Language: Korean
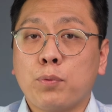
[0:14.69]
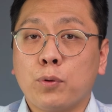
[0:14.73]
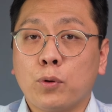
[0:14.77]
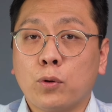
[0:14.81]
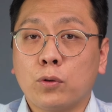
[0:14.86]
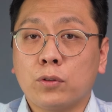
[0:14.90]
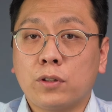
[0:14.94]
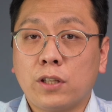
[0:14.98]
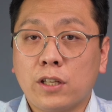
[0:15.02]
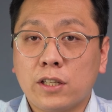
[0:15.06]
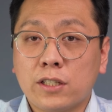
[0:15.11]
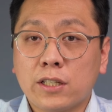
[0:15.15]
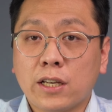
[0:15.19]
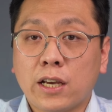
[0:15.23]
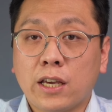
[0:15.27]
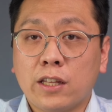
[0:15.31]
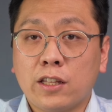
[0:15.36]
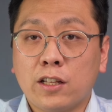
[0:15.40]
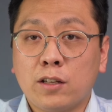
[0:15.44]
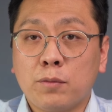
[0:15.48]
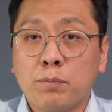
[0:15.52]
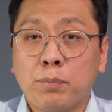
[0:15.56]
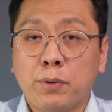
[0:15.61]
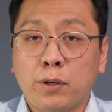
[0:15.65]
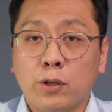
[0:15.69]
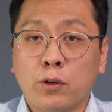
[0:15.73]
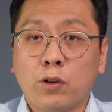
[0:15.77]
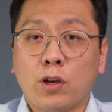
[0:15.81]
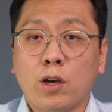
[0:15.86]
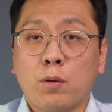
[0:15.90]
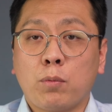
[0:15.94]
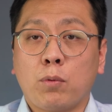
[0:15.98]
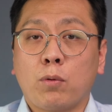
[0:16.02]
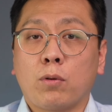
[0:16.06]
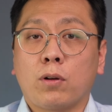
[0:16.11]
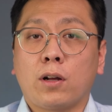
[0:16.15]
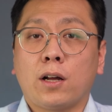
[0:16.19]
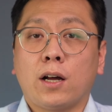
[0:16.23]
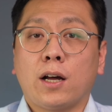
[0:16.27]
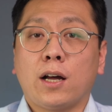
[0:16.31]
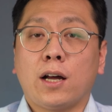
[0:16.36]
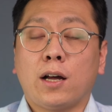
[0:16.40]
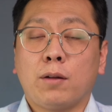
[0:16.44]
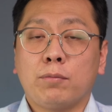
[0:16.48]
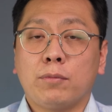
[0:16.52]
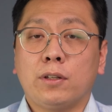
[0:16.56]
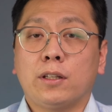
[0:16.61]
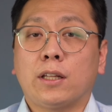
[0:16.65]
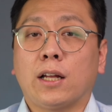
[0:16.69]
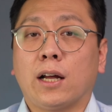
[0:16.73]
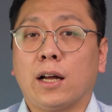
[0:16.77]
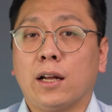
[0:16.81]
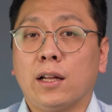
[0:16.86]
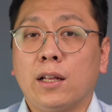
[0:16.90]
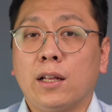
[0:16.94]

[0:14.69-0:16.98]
프로 디자인을 비교해볼까 합니다.